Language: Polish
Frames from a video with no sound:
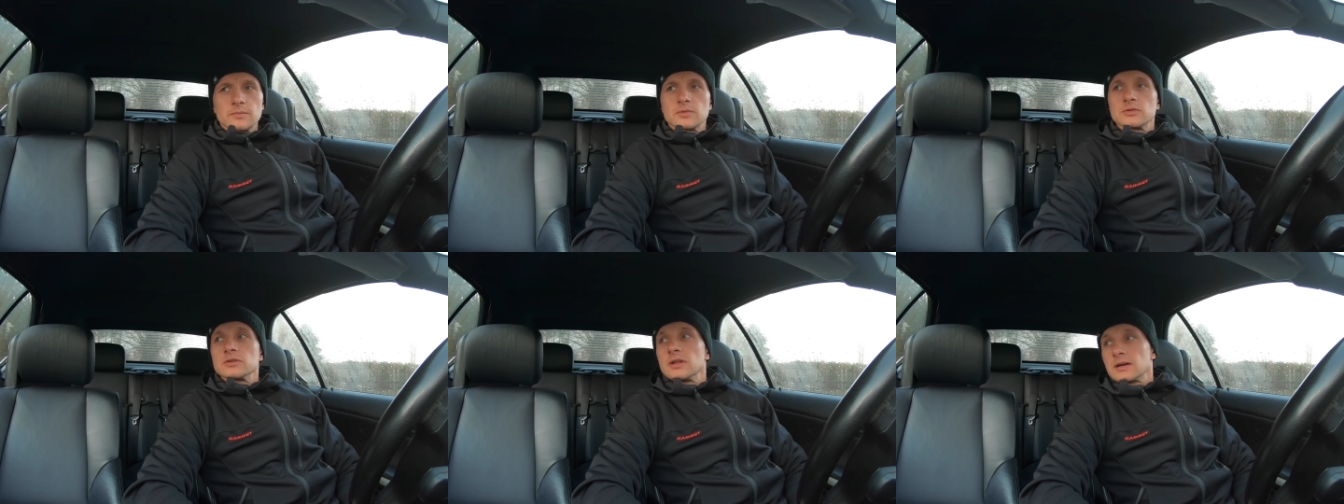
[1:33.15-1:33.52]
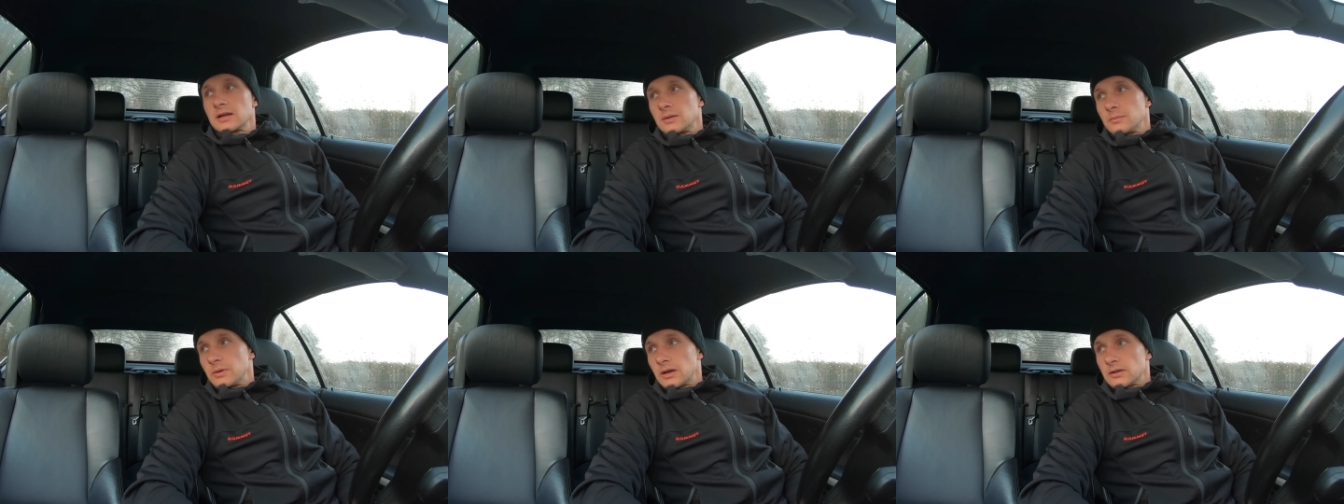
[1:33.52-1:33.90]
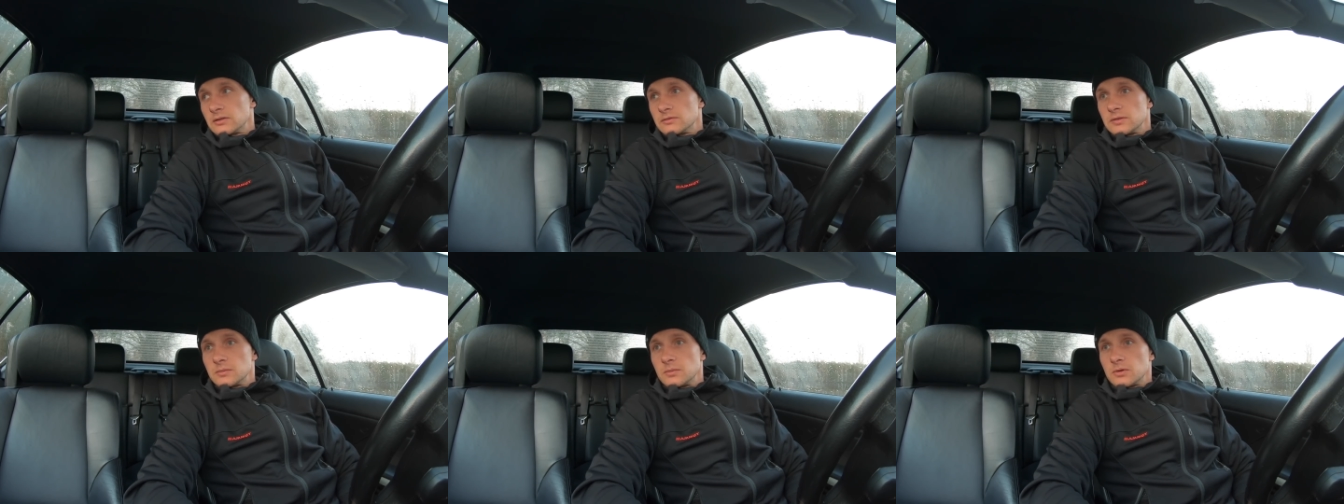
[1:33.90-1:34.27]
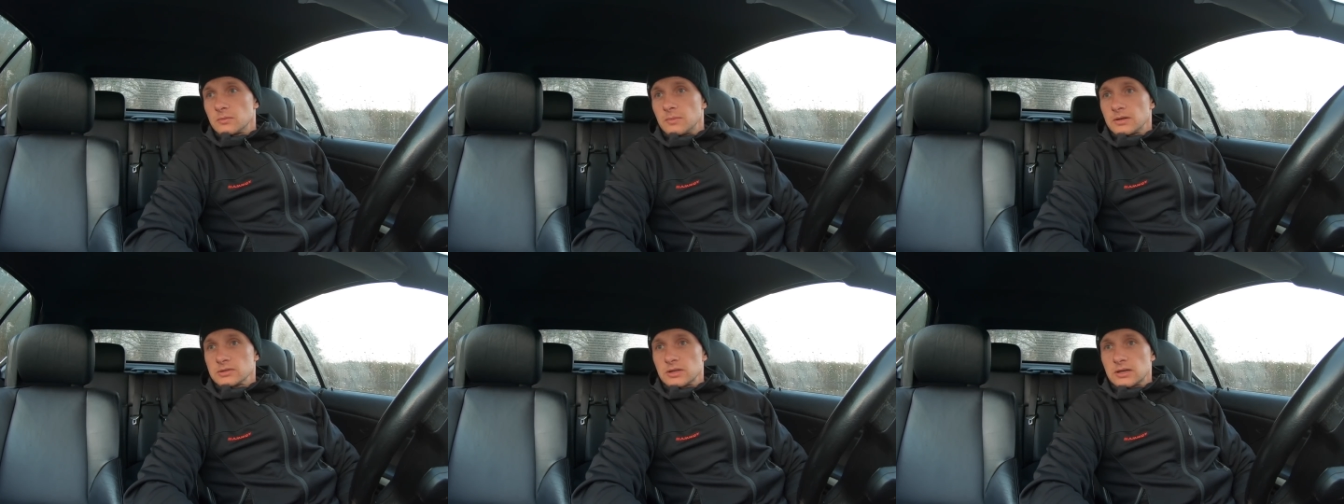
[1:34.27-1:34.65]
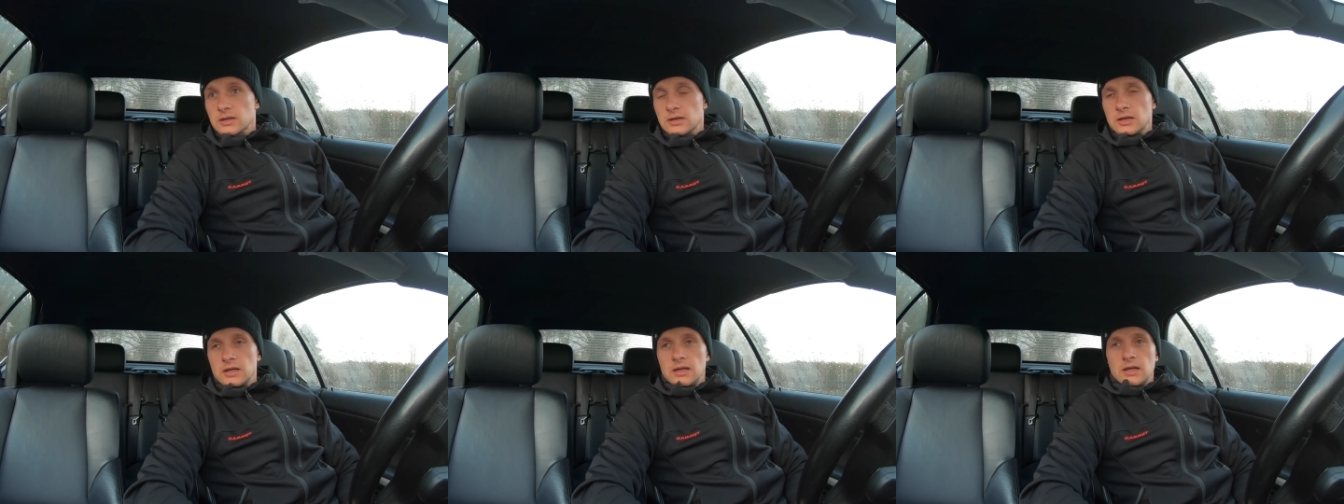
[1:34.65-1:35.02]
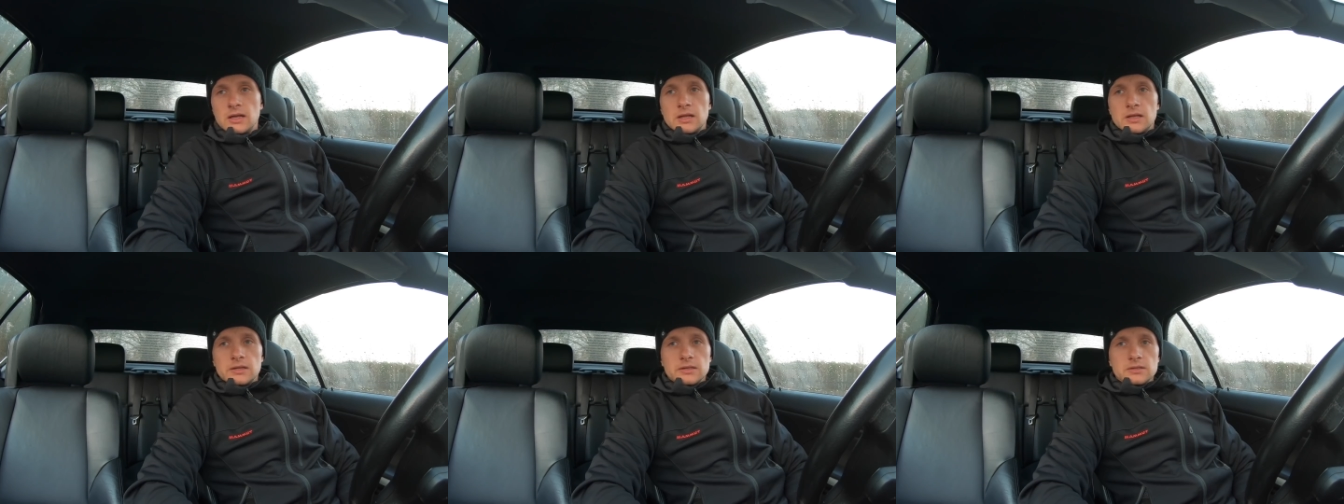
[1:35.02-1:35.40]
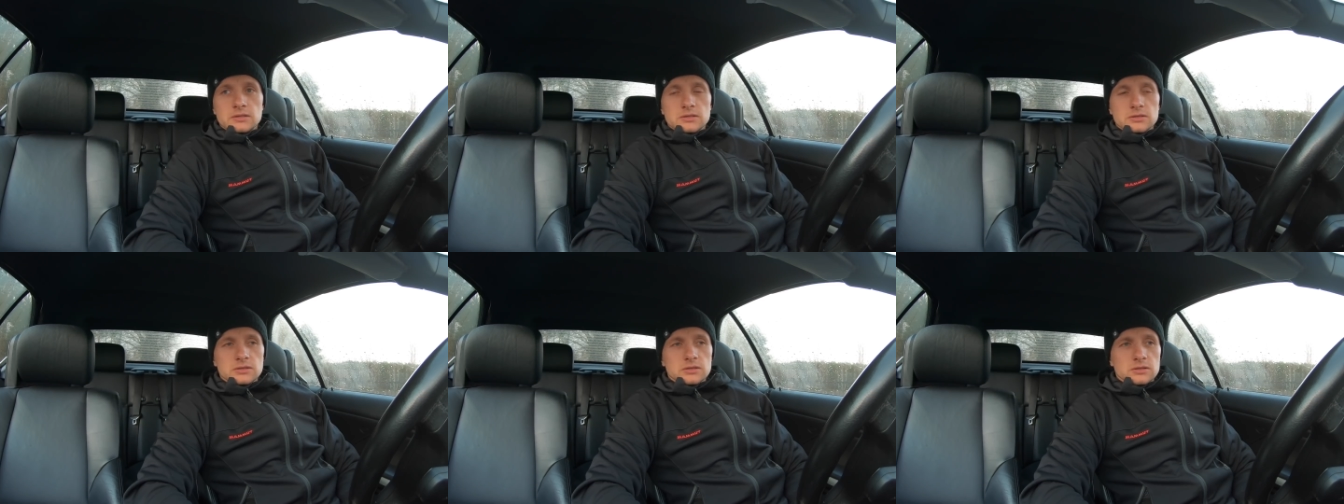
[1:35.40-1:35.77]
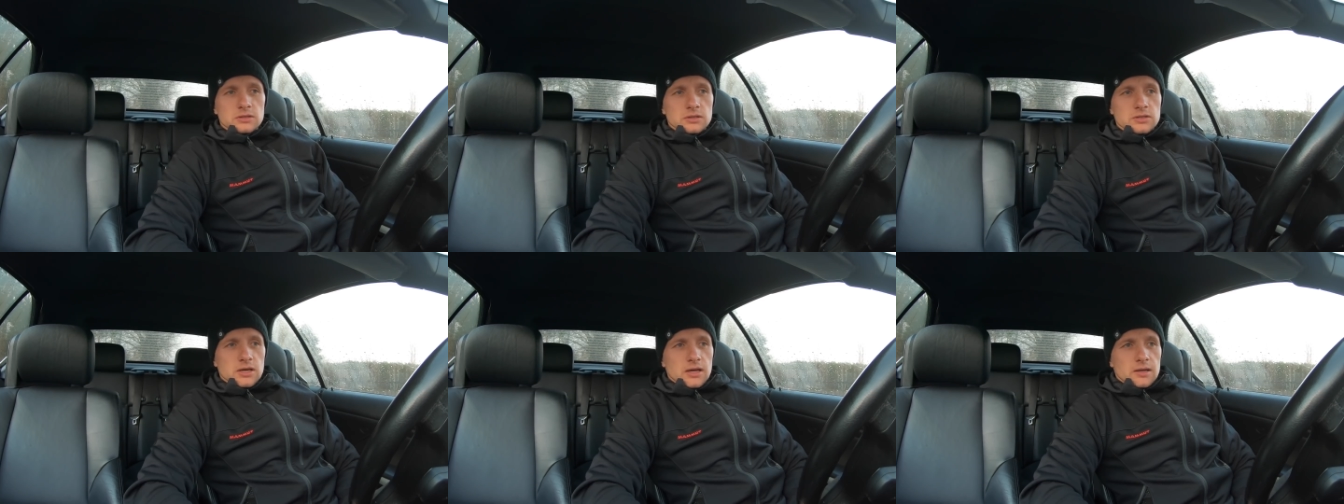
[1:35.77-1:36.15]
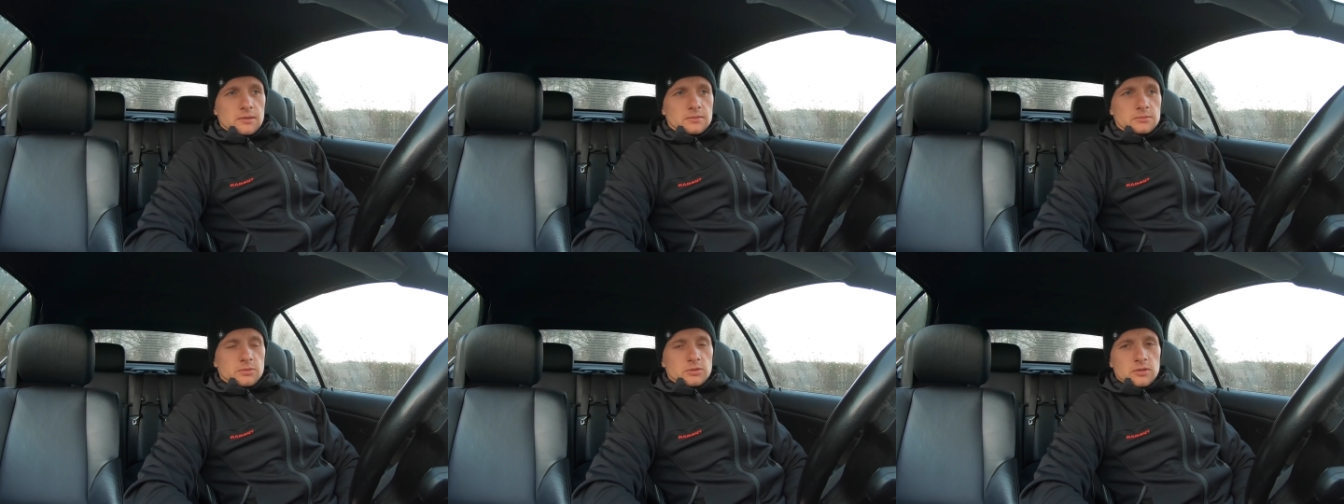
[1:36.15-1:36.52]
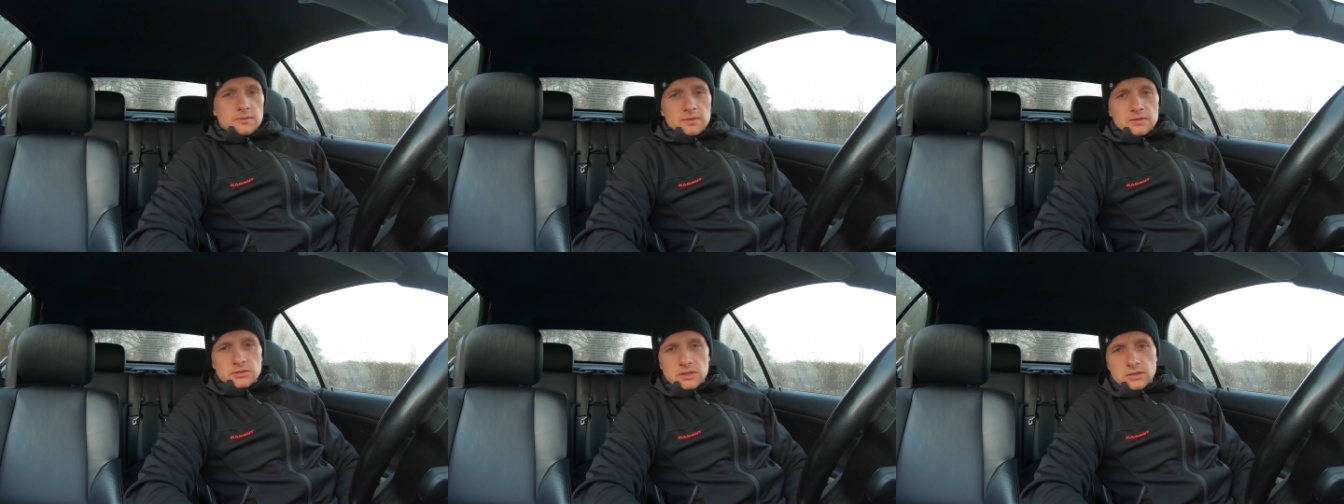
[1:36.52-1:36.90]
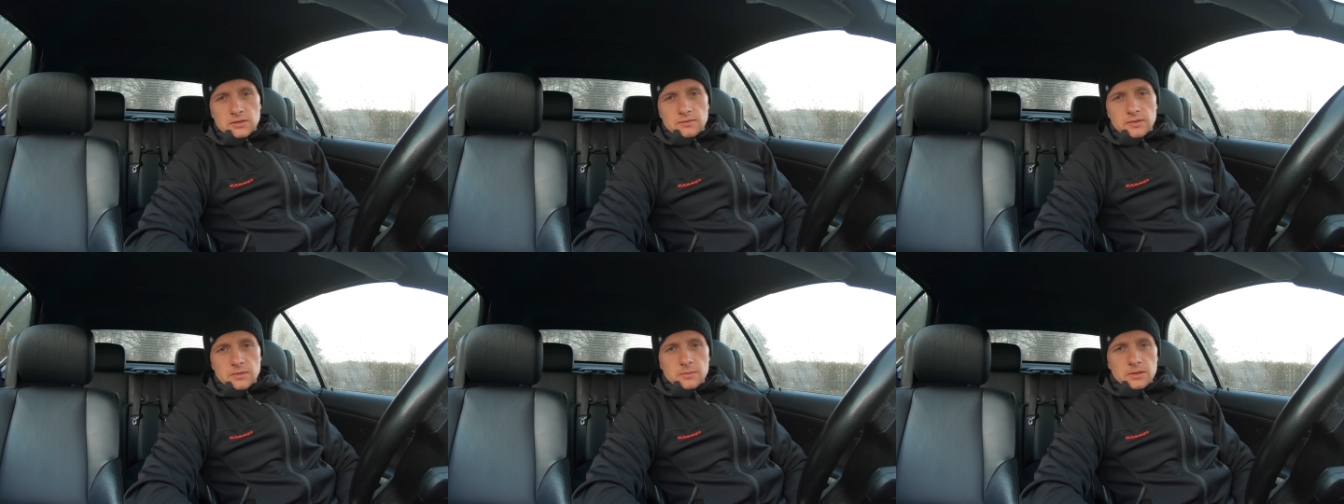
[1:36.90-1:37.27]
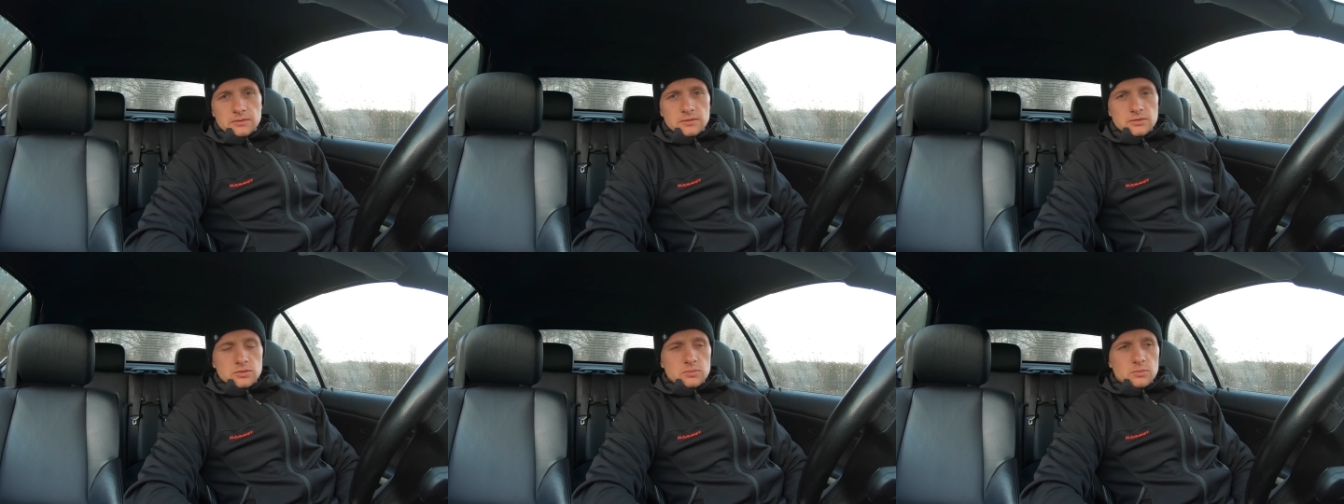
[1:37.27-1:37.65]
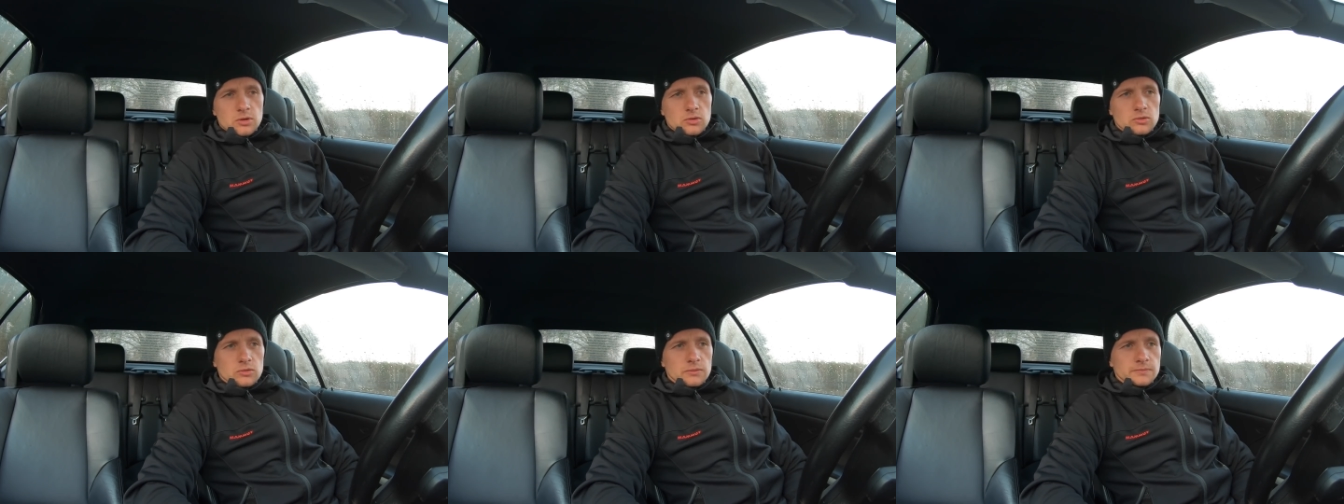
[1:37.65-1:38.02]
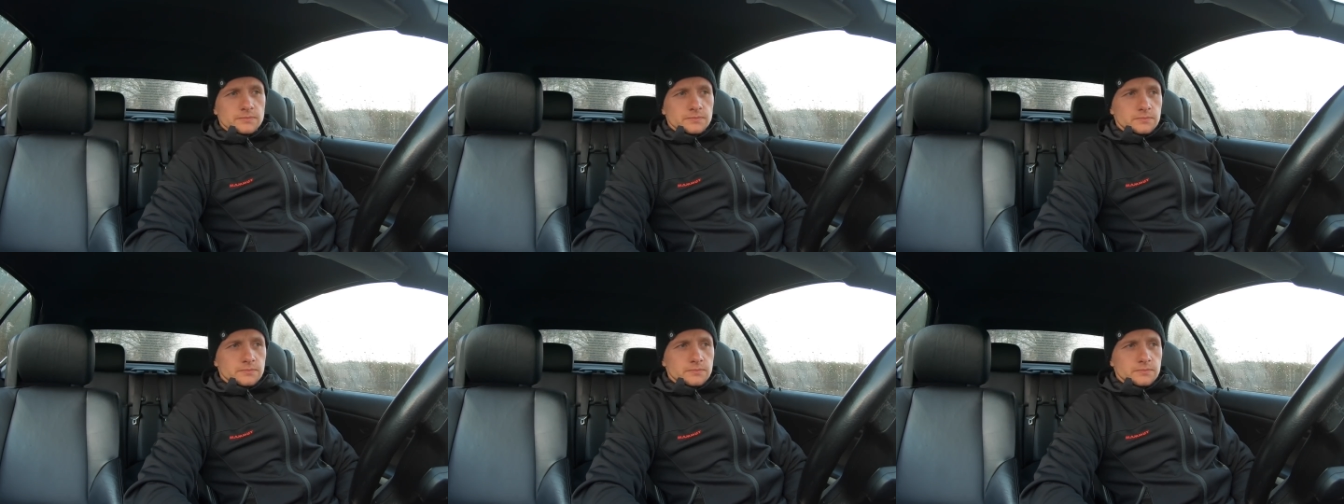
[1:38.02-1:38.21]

Może nagramy jakiś film o Baśkach i też e, chciałem zmontować taki film jak w zeszłym roku